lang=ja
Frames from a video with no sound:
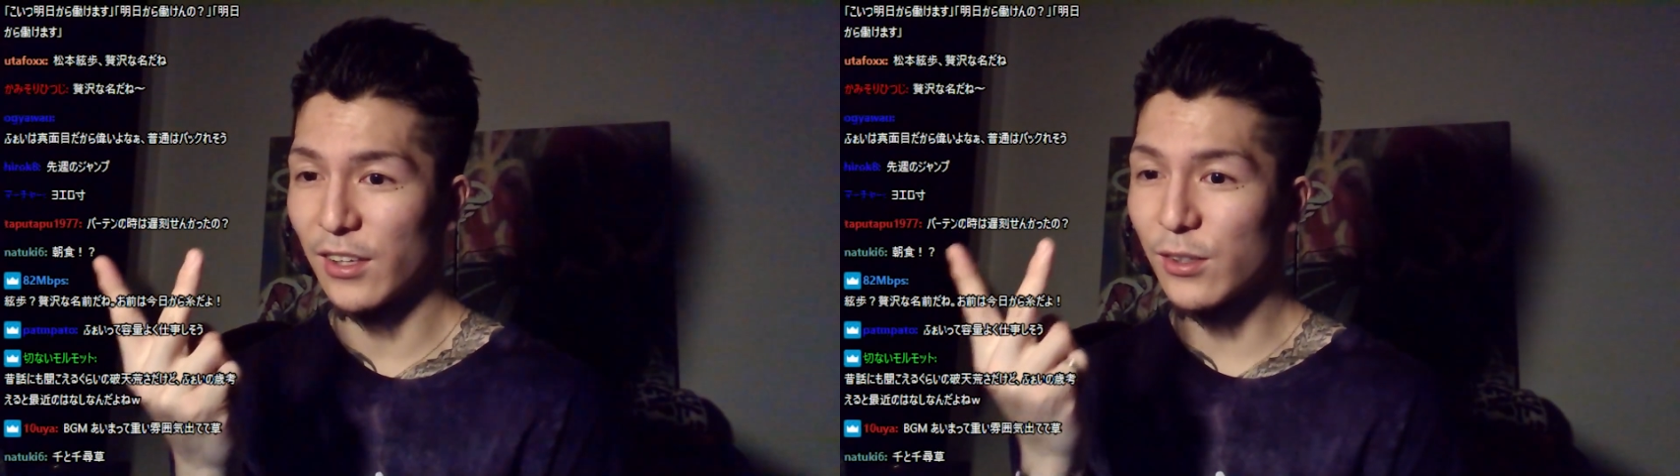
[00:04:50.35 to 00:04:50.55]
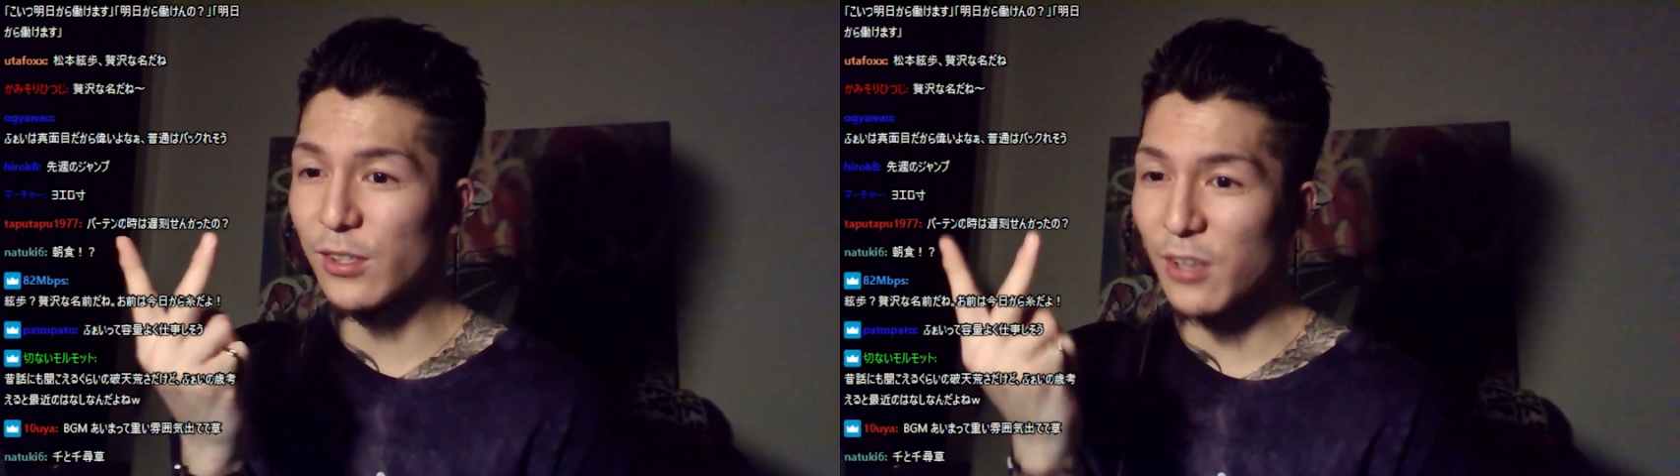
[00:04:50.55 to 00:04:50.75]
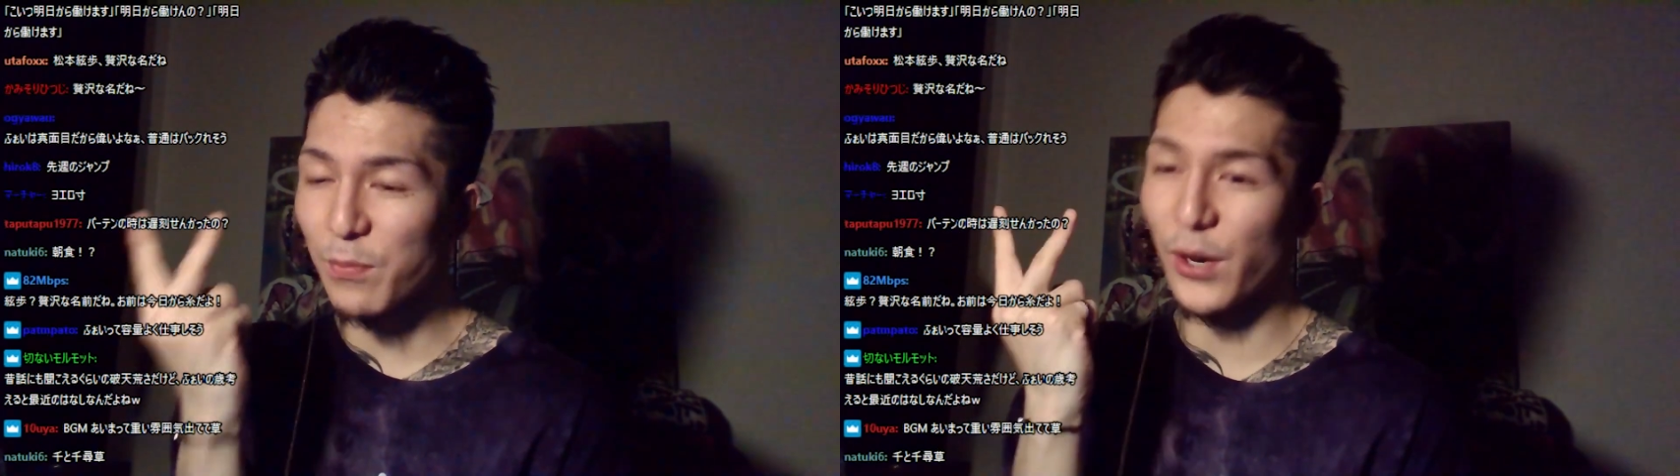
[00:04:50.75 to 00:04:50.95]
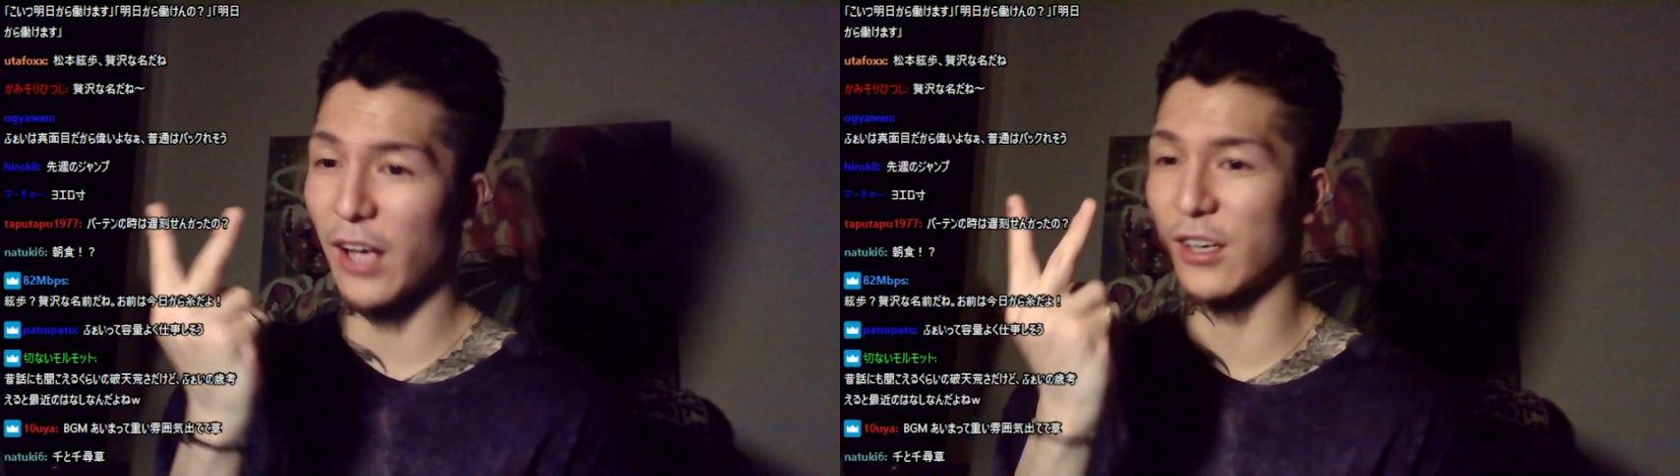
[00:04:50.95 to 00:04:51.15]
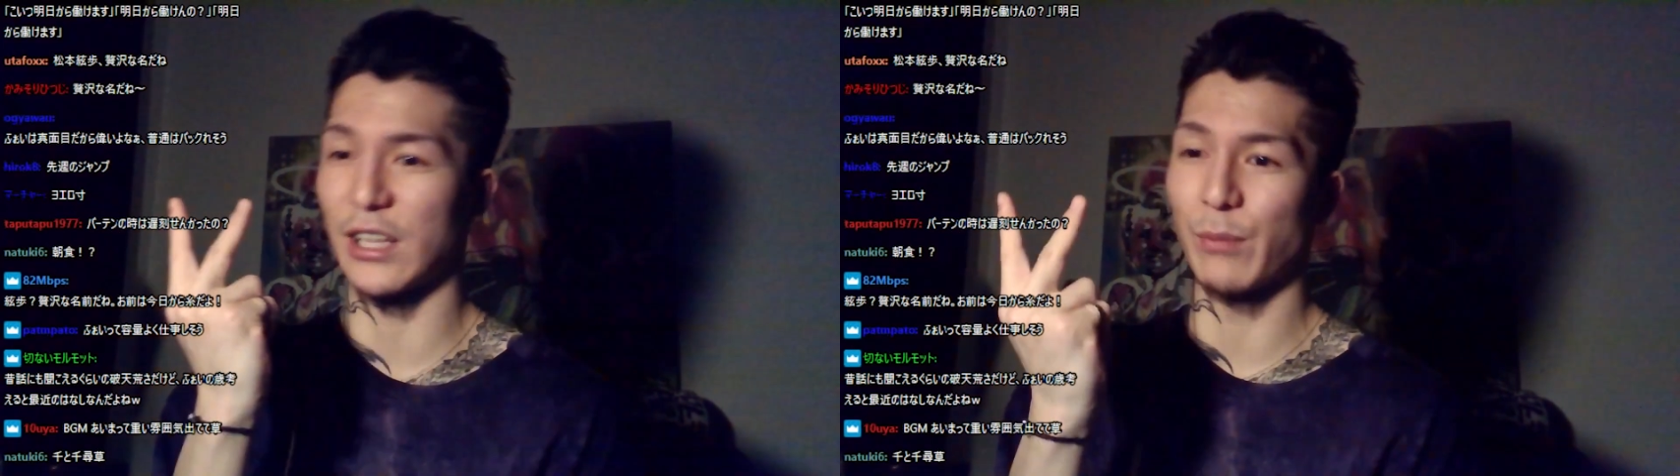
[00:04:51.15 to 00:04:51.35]

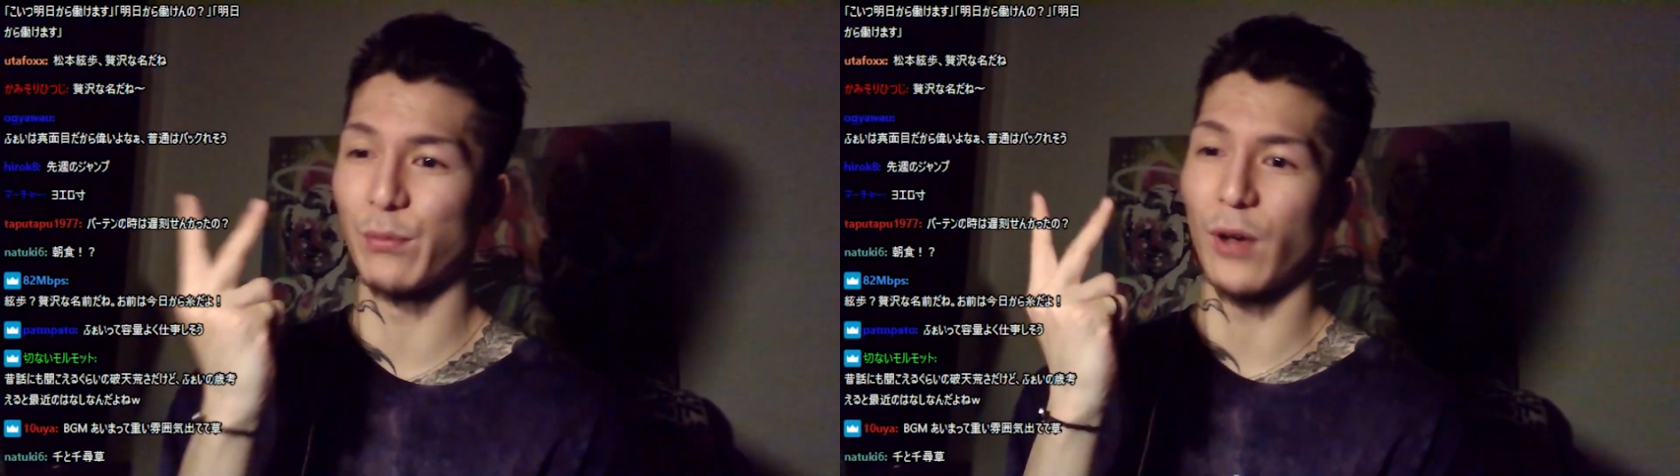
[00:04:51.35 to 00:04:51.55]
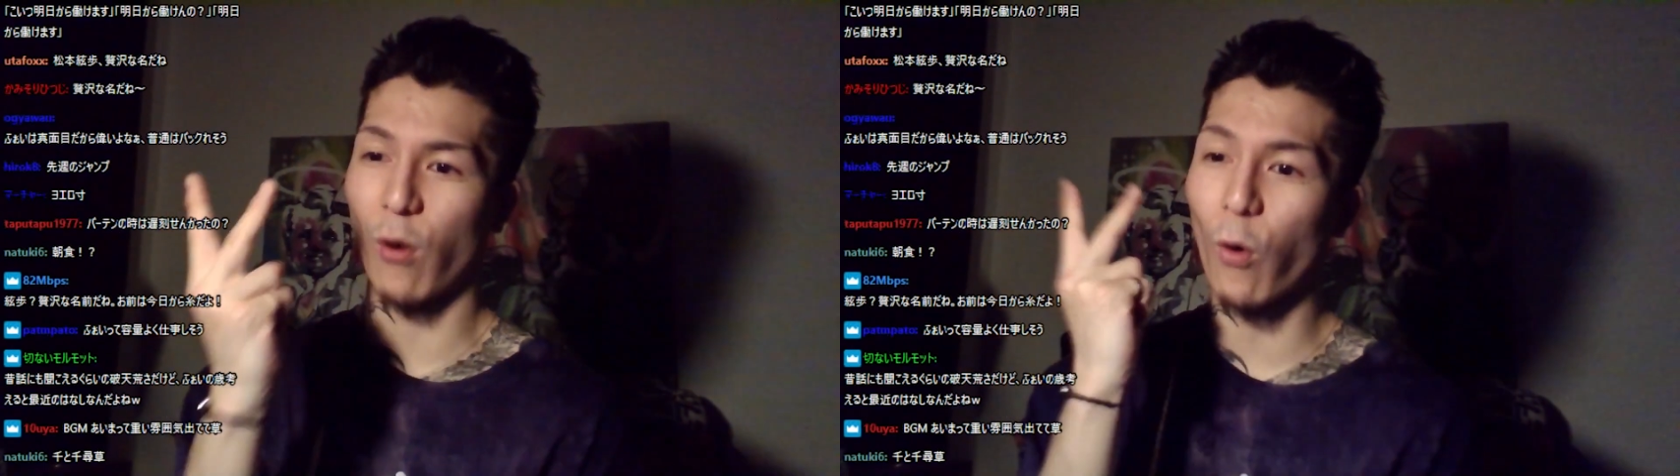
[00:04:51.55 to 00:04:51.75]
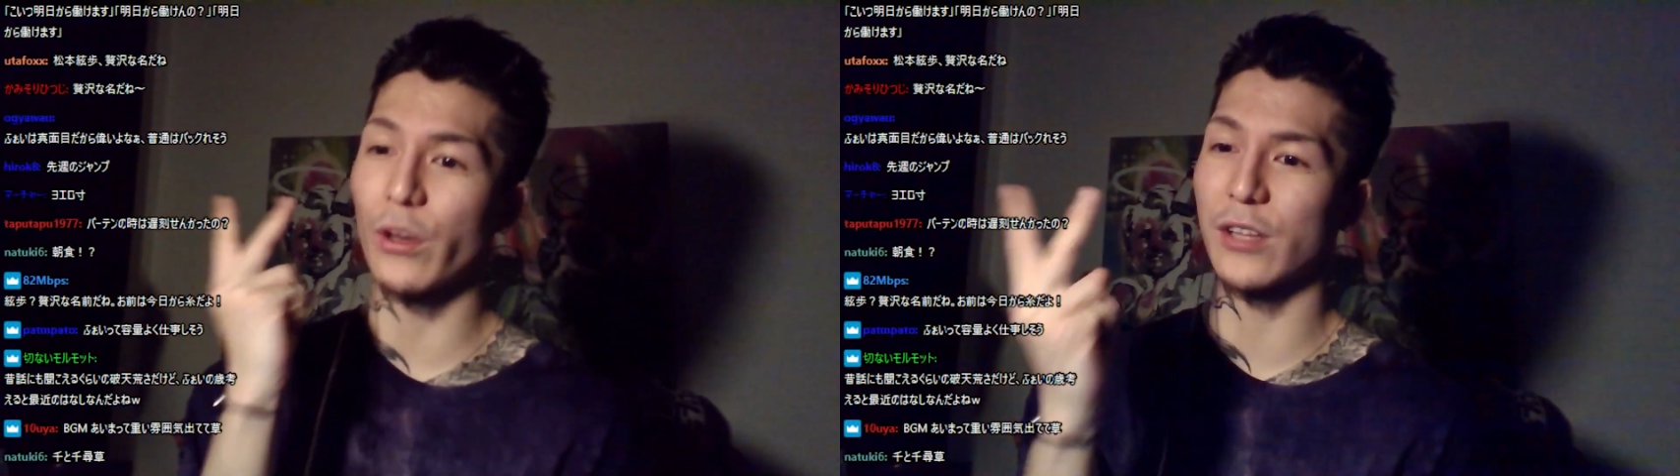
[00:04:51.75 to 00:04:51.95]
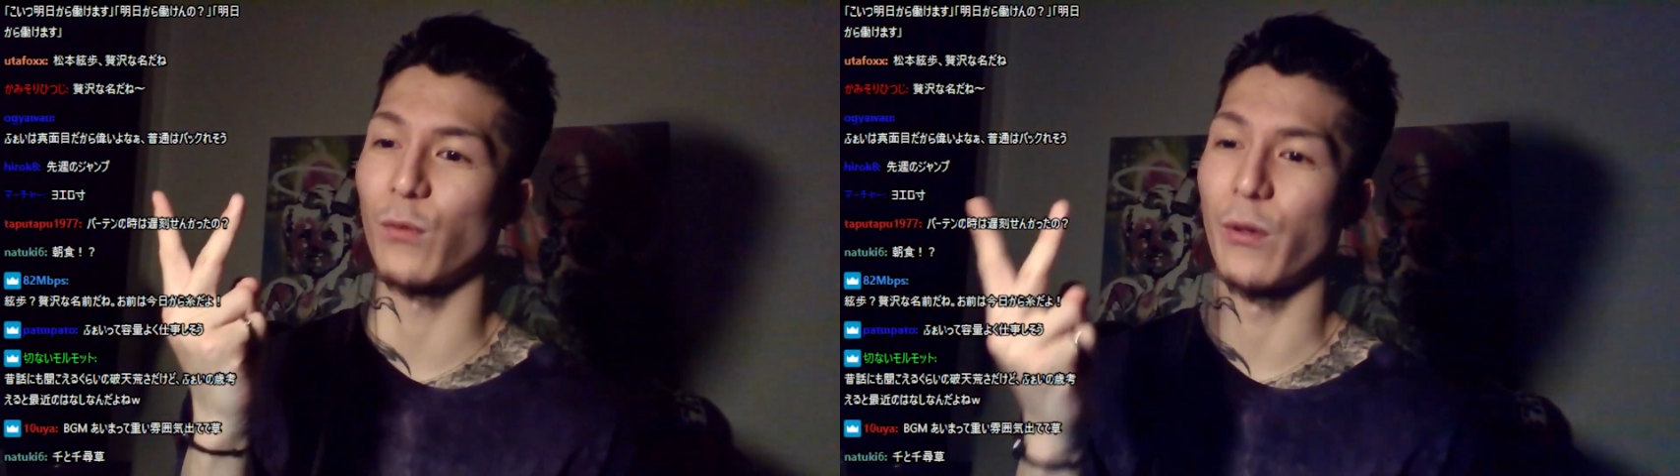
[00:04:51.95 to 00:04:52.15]
クソブラックな部分はここだと